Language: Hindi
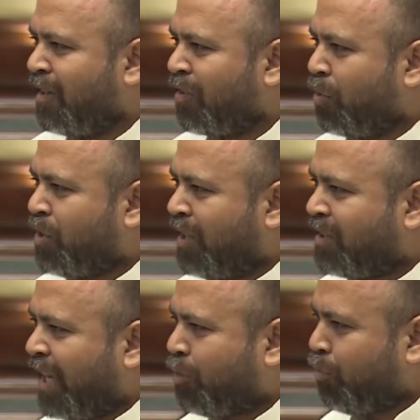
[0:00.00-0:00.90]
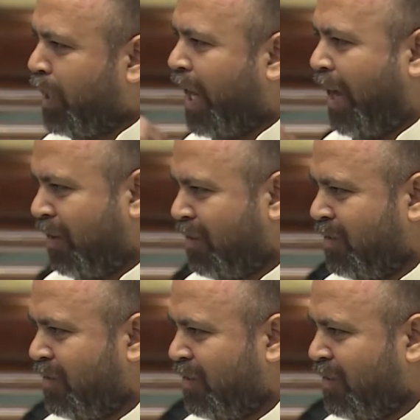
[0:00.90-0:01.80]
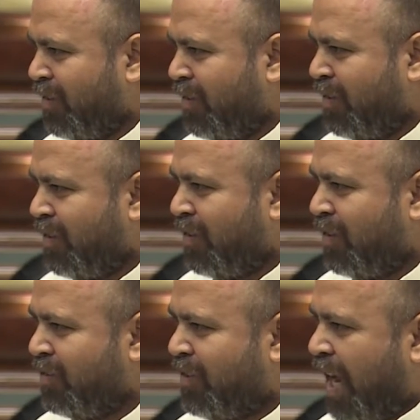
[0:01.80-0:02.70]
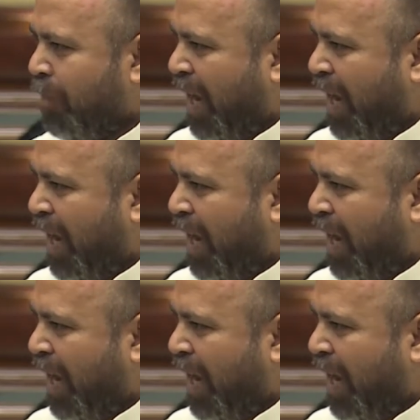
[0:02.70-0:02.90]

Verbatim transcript: को जनता चुने ना जहां